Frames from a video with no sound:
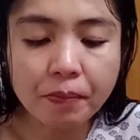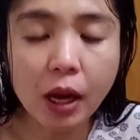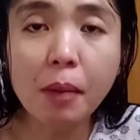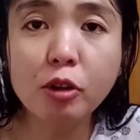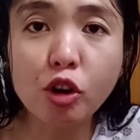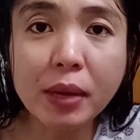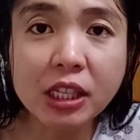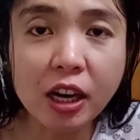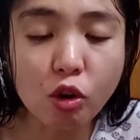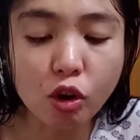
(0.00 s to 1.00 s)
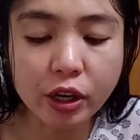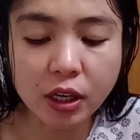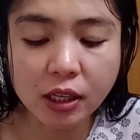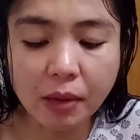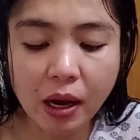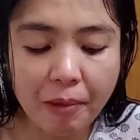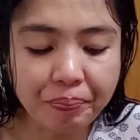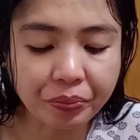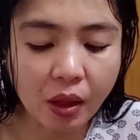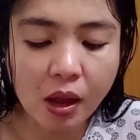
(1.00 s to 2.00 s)
Alam mo yung minsan nag-order ka sa
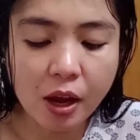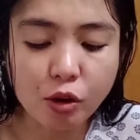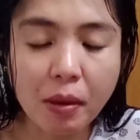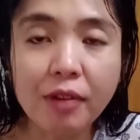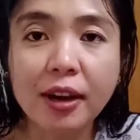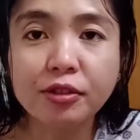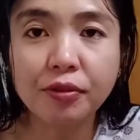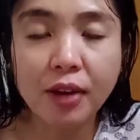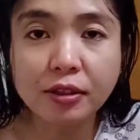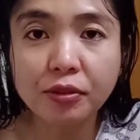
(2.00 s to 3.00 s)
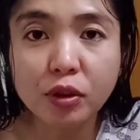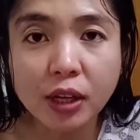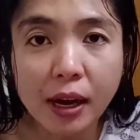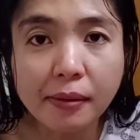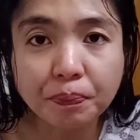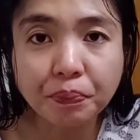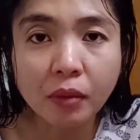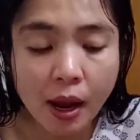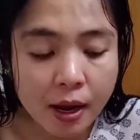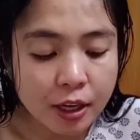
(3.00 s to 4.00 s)
mga yung mga fast fast food um,
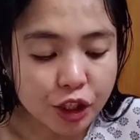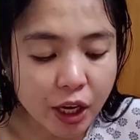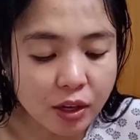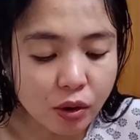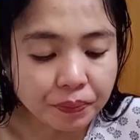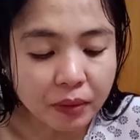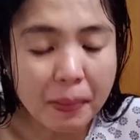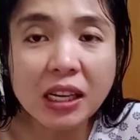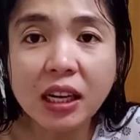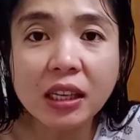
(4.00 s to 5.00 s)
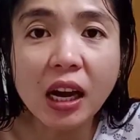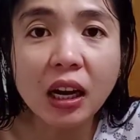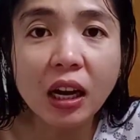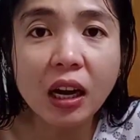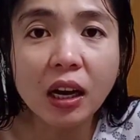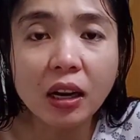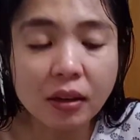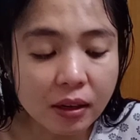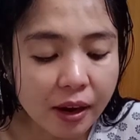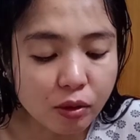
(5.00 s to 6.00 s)
chain, no? Minsan kasi ang
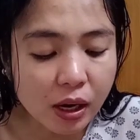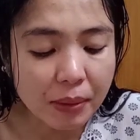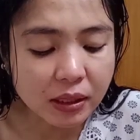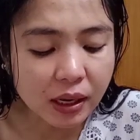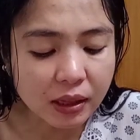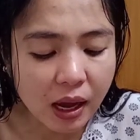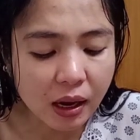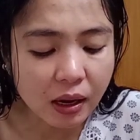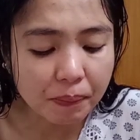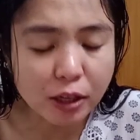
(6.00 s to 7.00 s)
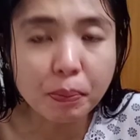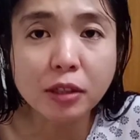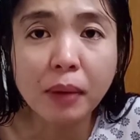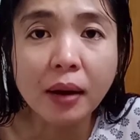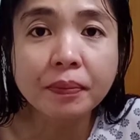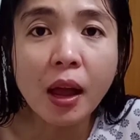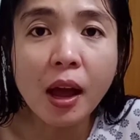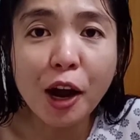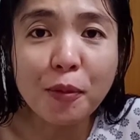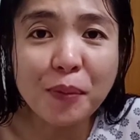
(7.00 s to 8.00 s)
ano nila magsalita, ang paspas ba?
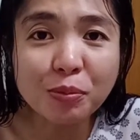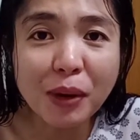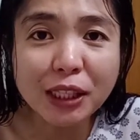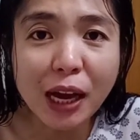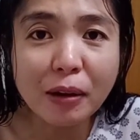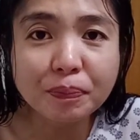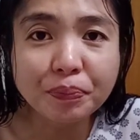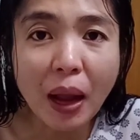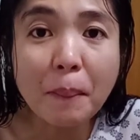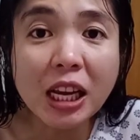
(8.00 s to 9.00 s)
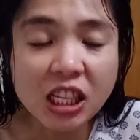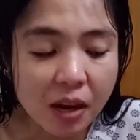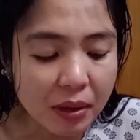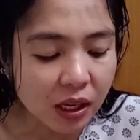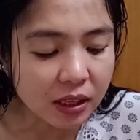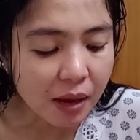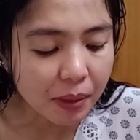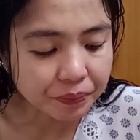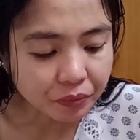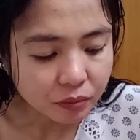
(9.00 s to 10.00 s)
Ang paspas, um, ang bilis nila magsalita
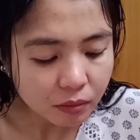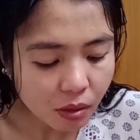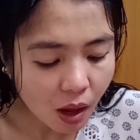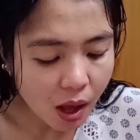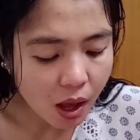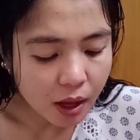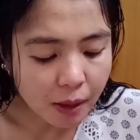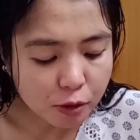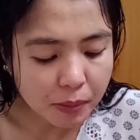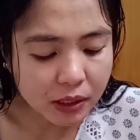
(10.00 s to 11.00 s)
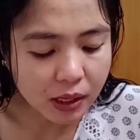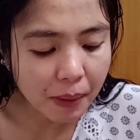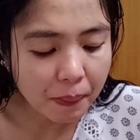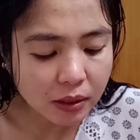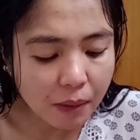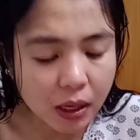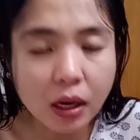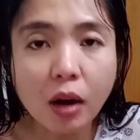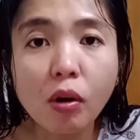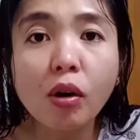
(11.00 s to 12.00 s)
ba? Tapos minsan napapasabi ka
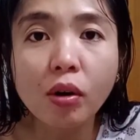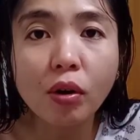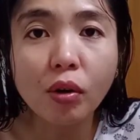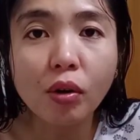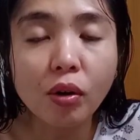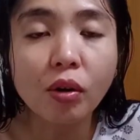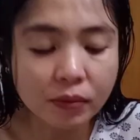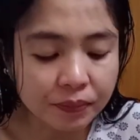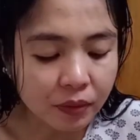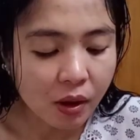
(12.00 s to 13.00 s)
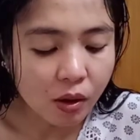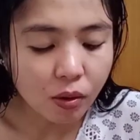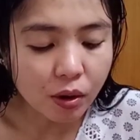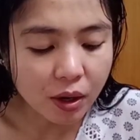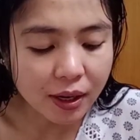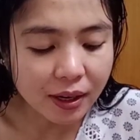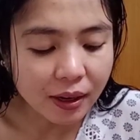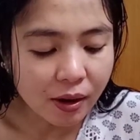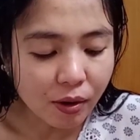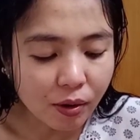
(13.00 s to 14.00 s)
na lang, oh, oo, oh, oo, oh, oh, Oh. Or,
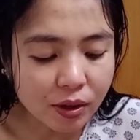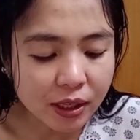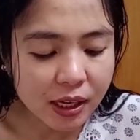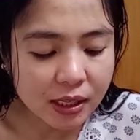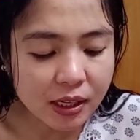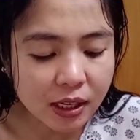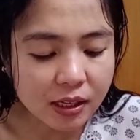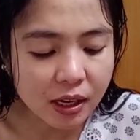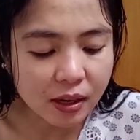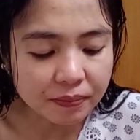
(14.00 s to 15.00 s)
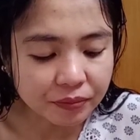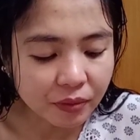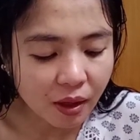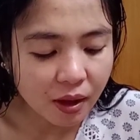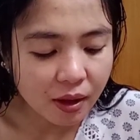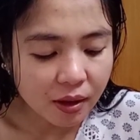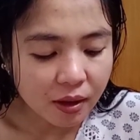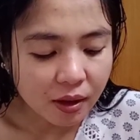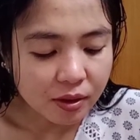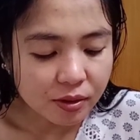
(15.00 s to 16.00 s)
oo, oh, oh, sige, sige, sige, sige.
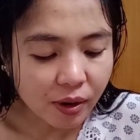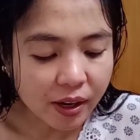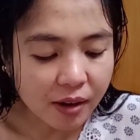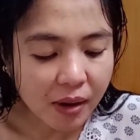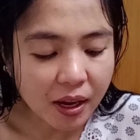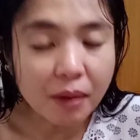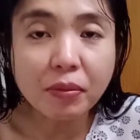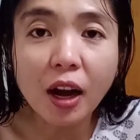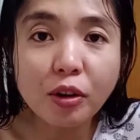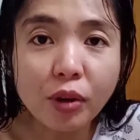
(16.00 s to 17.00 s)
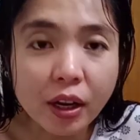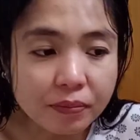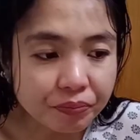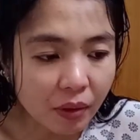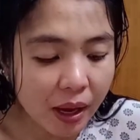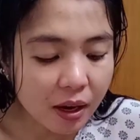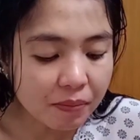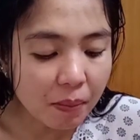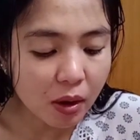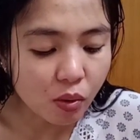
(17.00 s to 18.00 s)
So, ayan, mahirap nang anuhin, mahirap
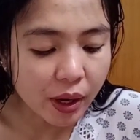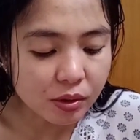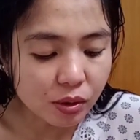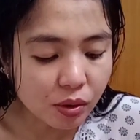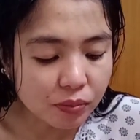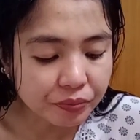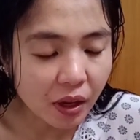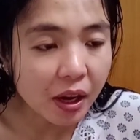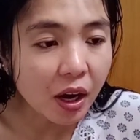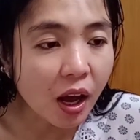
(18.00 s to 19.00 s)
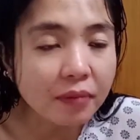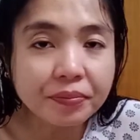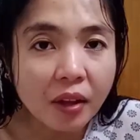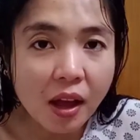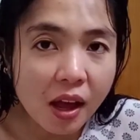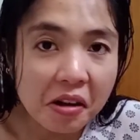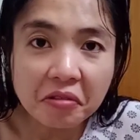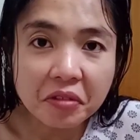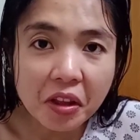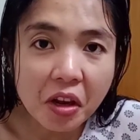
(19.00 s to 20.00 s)
nang baguhin. So, yun na nga.
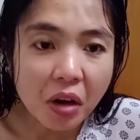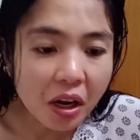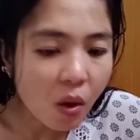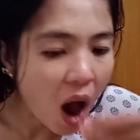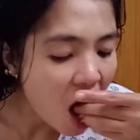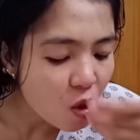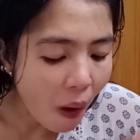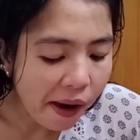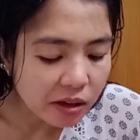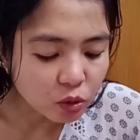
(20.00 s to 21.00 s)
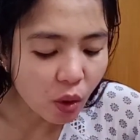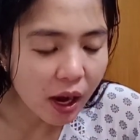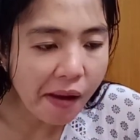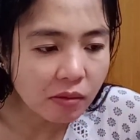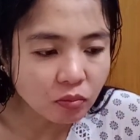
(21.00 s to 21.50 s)
Hindi ko na ginawa. Okay lang.